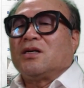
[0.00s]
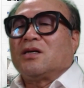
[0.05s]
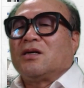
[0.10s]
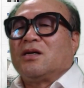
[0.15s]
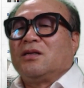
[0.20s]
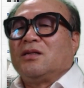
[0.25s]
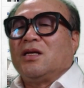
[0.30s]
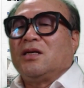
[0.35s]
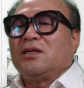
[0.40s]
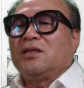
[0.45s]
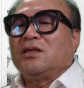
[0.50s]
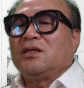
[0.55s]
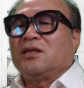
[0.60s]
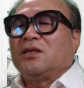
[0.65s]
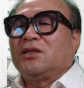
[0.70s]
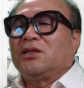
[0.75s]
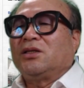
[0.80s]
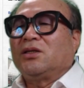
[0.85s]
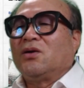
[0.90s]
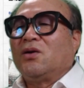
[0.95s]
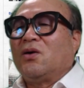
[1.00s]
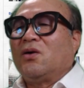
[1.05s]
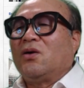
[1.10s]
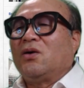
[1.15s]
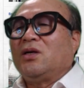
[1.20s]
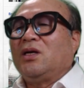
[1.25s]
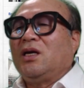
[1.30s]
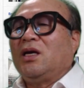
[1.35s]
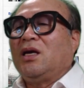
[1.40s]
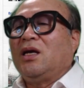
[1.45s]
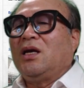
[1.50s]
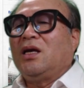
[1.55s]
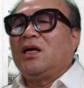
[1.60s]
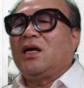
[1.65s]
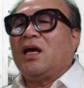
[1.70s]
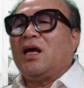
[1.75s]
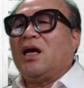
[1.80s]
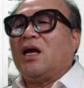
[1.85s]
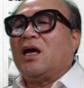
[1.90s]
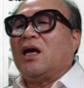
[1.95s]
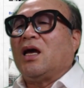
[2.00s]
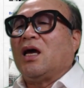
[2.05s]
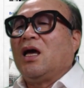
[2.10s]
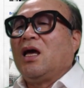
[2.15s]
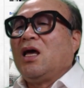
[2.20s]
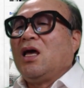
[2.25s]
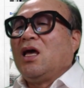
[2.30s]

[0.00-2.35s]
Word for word: 건네진 것이고 이게